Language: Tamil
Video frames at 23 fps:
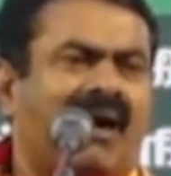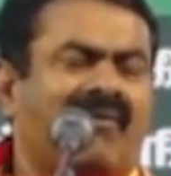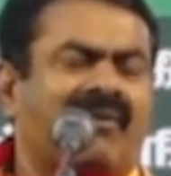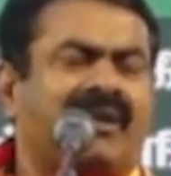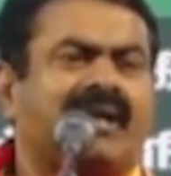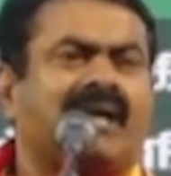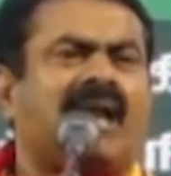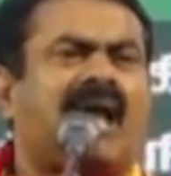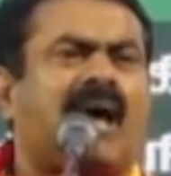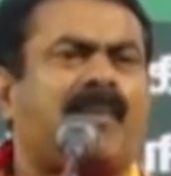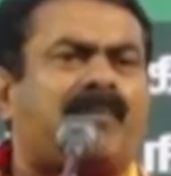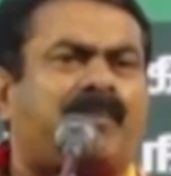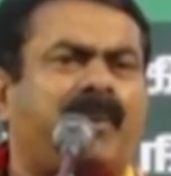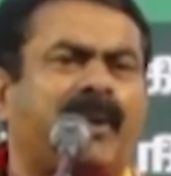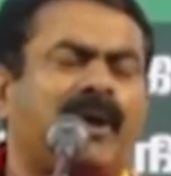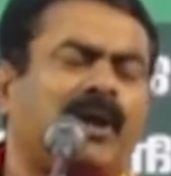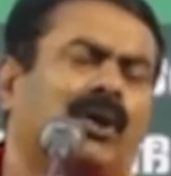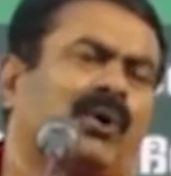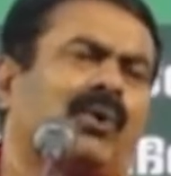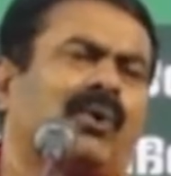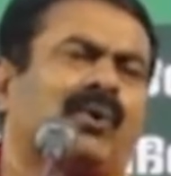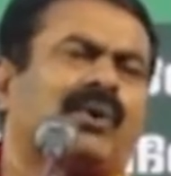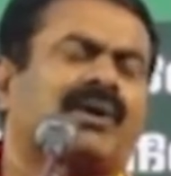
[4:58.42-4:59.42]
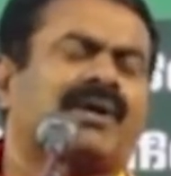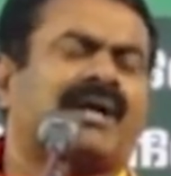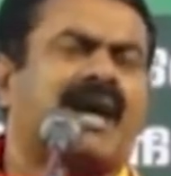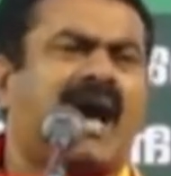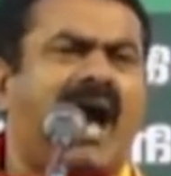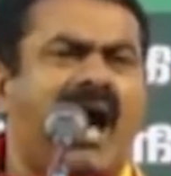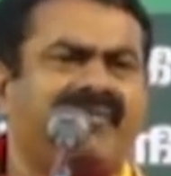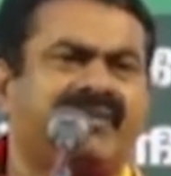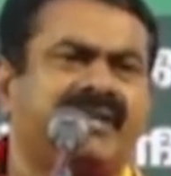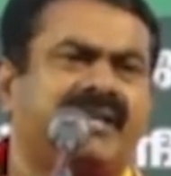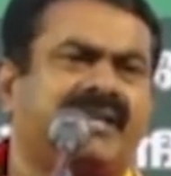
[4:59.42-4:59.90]
அவர்கள் அப்பலோ
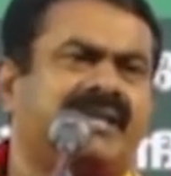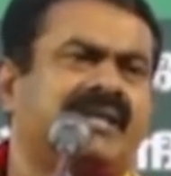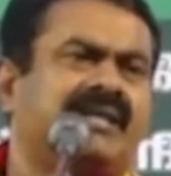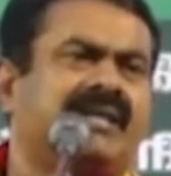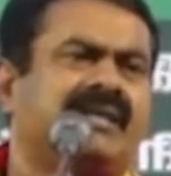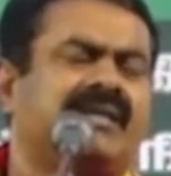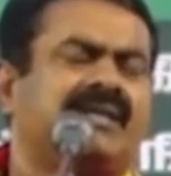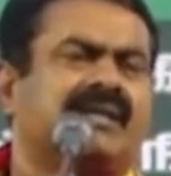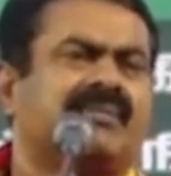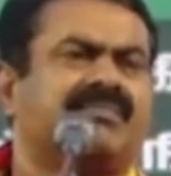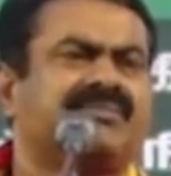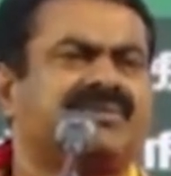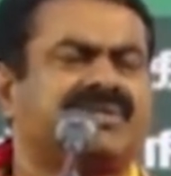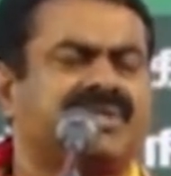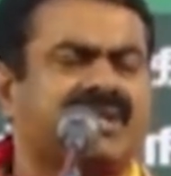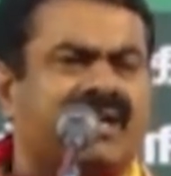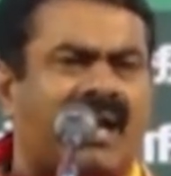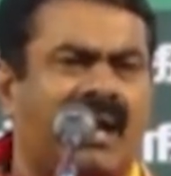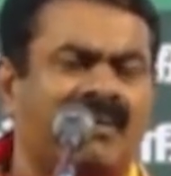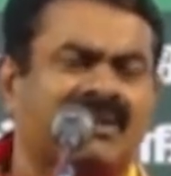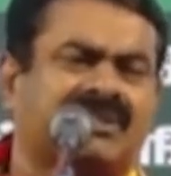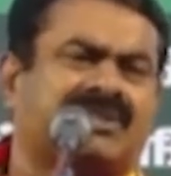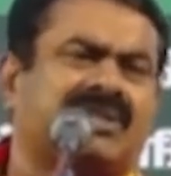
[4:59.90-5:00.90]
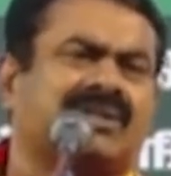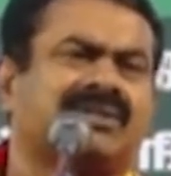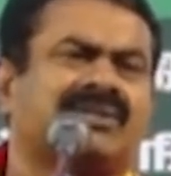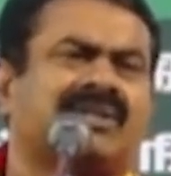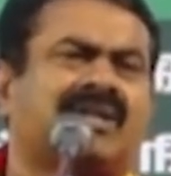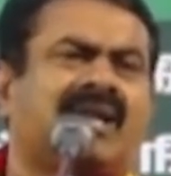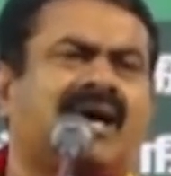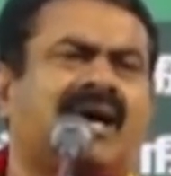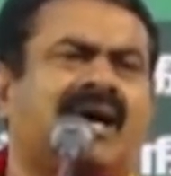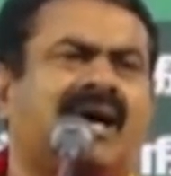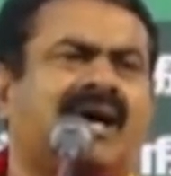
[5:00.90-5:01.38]
காவேரி எம்ஜி
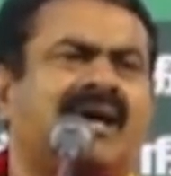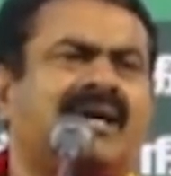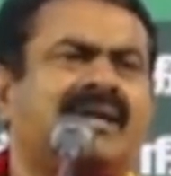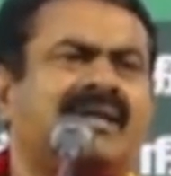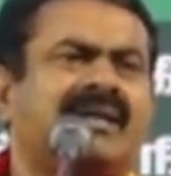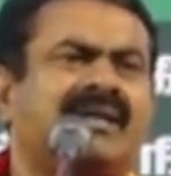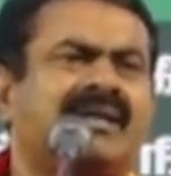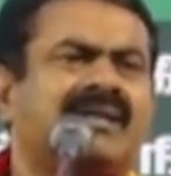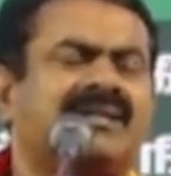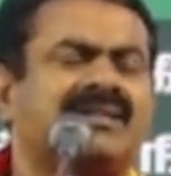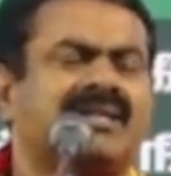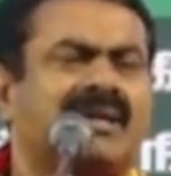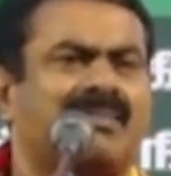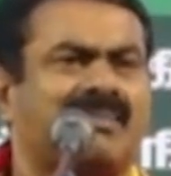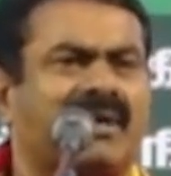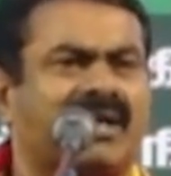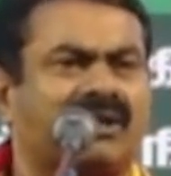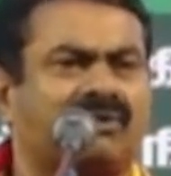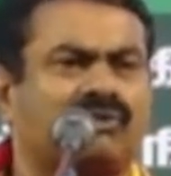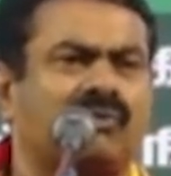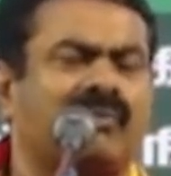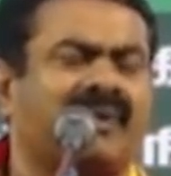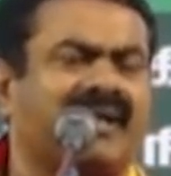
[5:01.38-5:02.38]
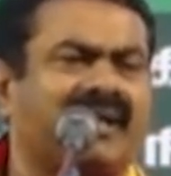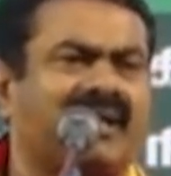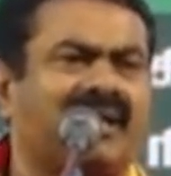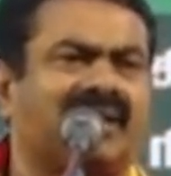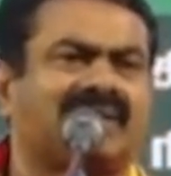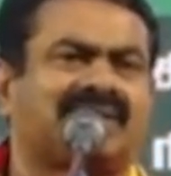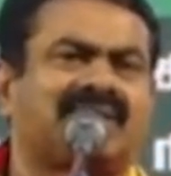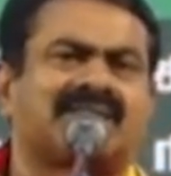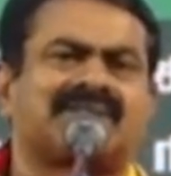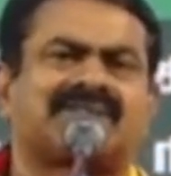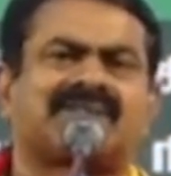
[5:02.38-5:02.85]
ராமச்சந்திரா இந்த
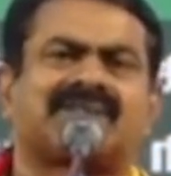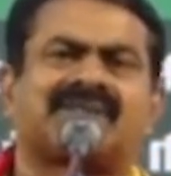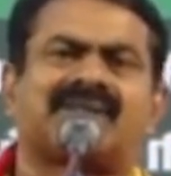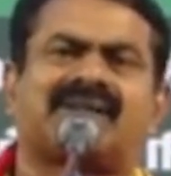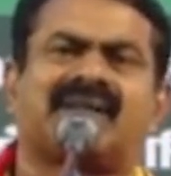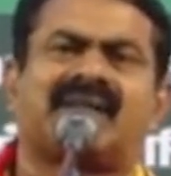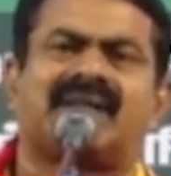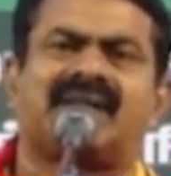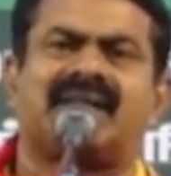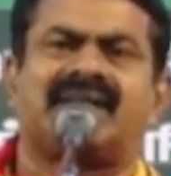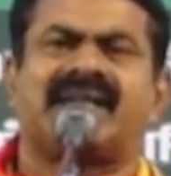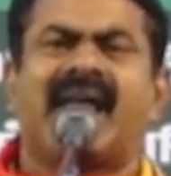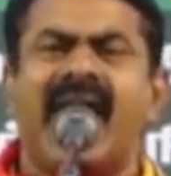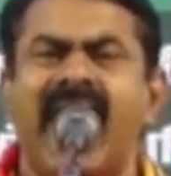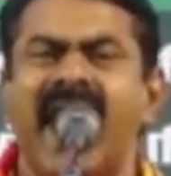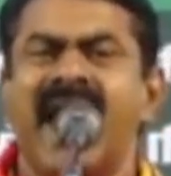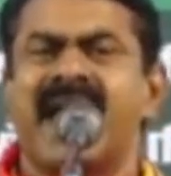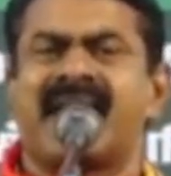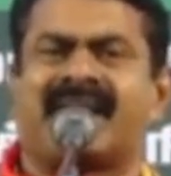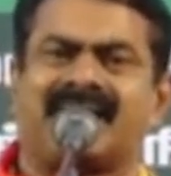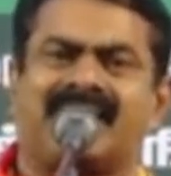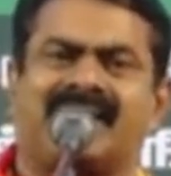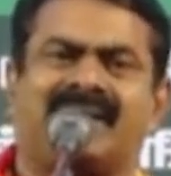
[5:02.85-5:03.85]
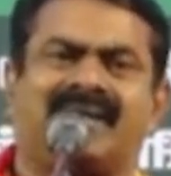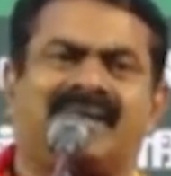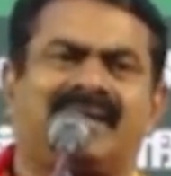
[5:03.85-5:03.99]
மருத்துவமனைகளுக்கு தான் சென்றார்கள் ஏன்